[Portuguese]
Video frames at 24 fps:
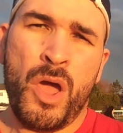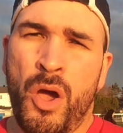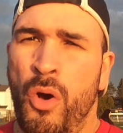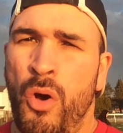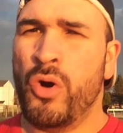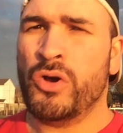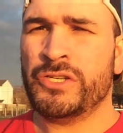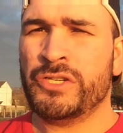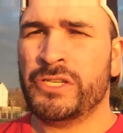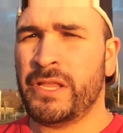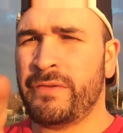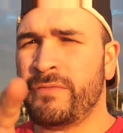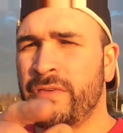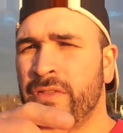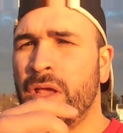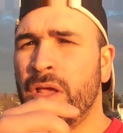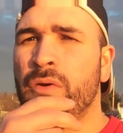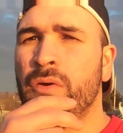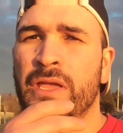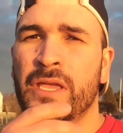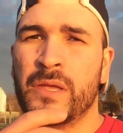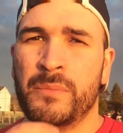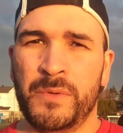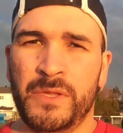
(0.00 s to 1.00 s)
Hoje teve até
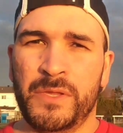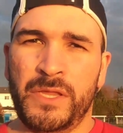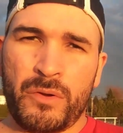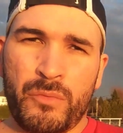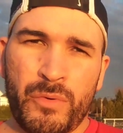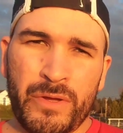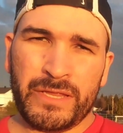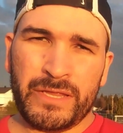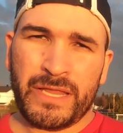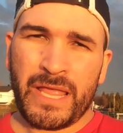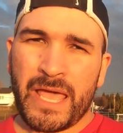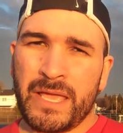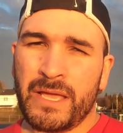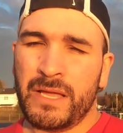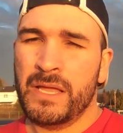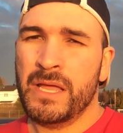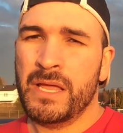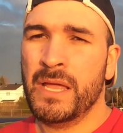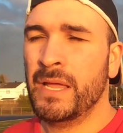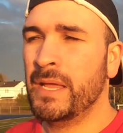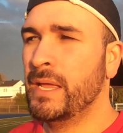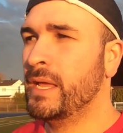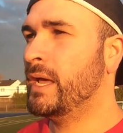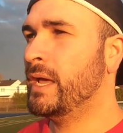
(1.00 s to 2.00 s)
alguém que me deu uma ideia
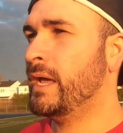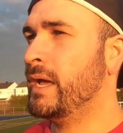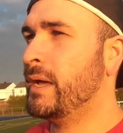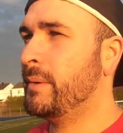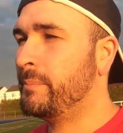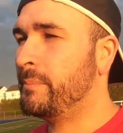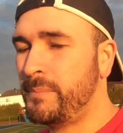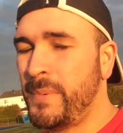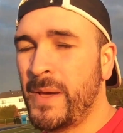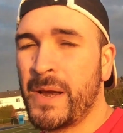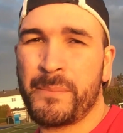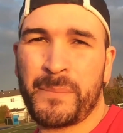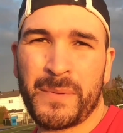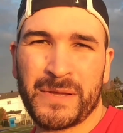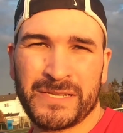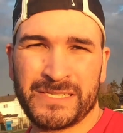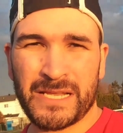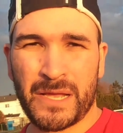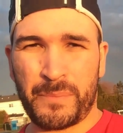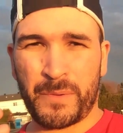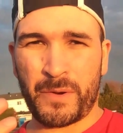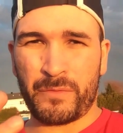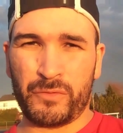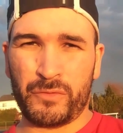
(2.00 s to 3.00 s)
é, para
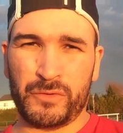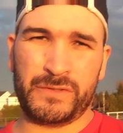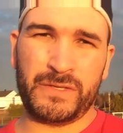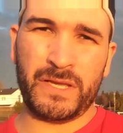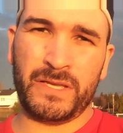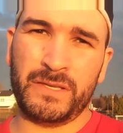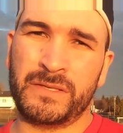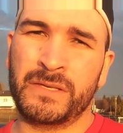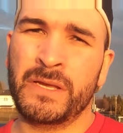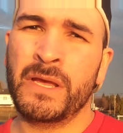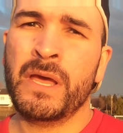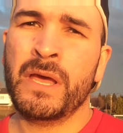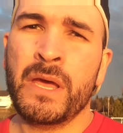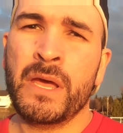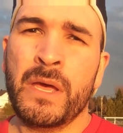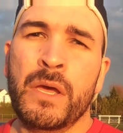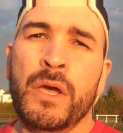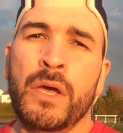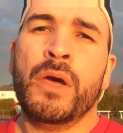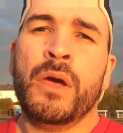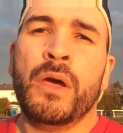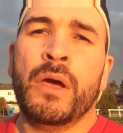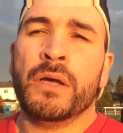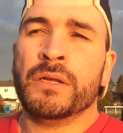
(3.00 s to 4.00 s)
passar para vocês
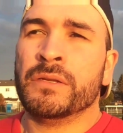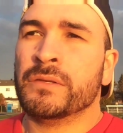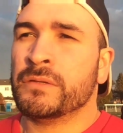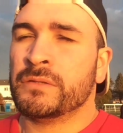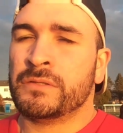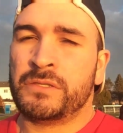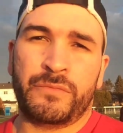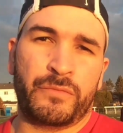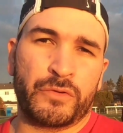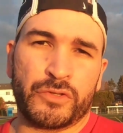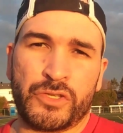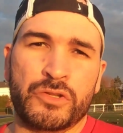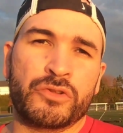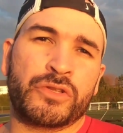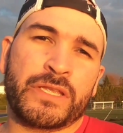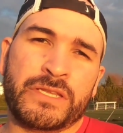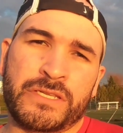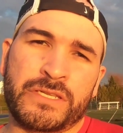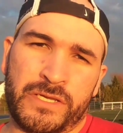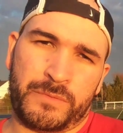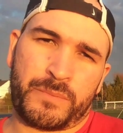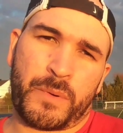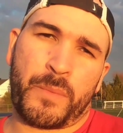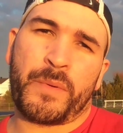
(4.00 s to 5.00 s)
se você não tem
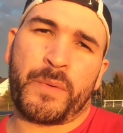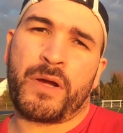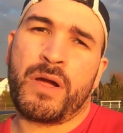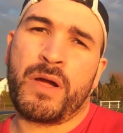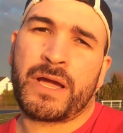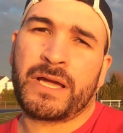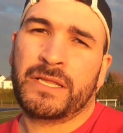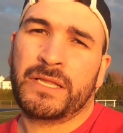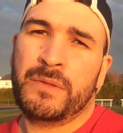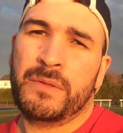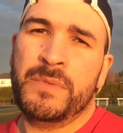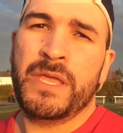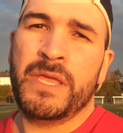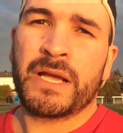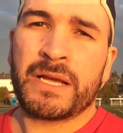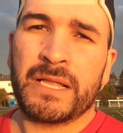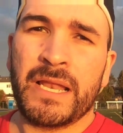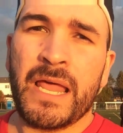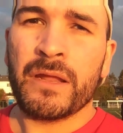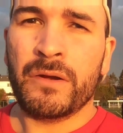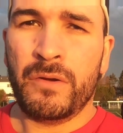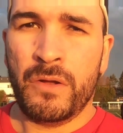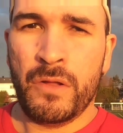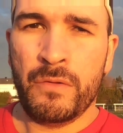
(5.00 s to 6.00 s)
dinheiro para pagar uma academia, é
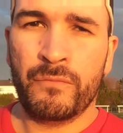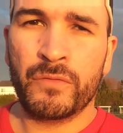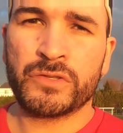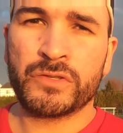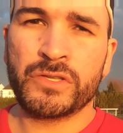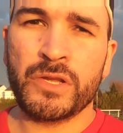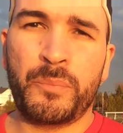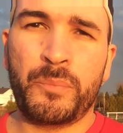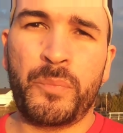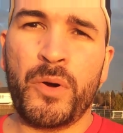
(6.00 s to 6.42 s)
claro, você